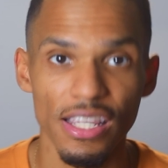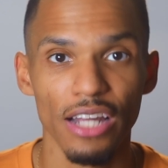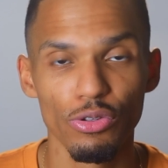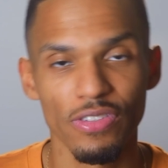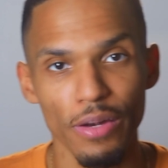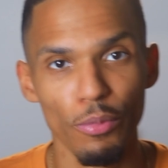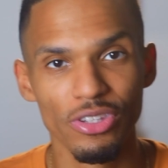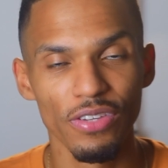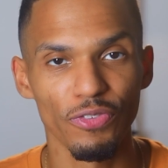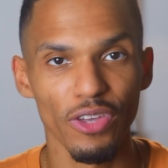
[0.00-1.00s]
Salut, c'est le
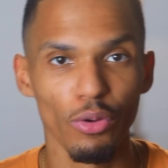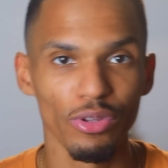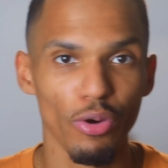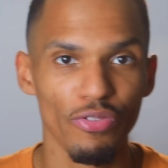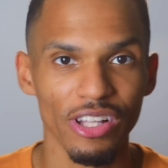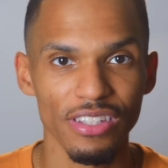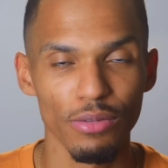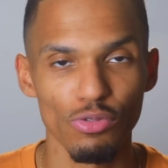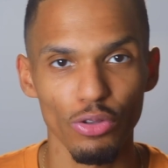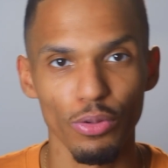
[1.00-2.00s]
motif et on est au
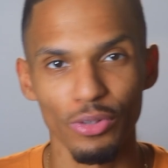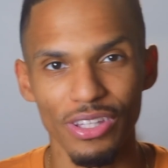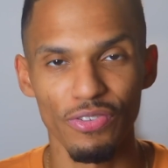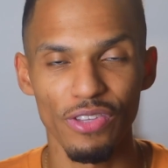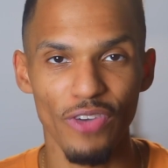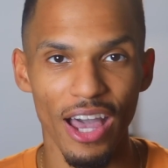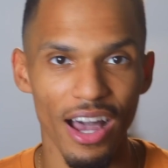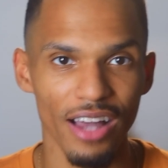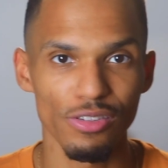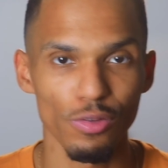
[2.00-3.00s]
20e jour de mon défi de faire
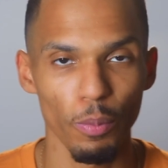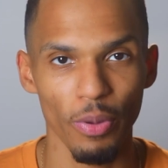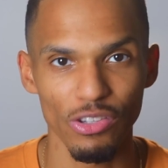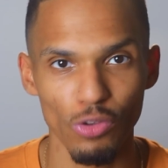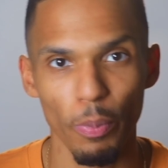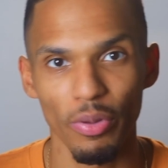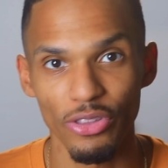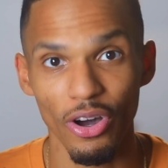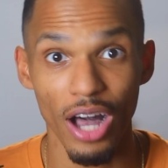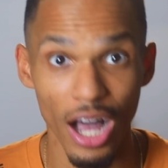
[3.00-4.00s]
un son par jour
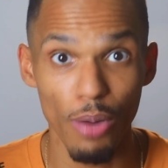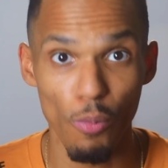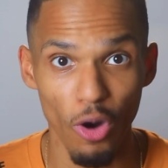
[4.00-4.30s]
pendant un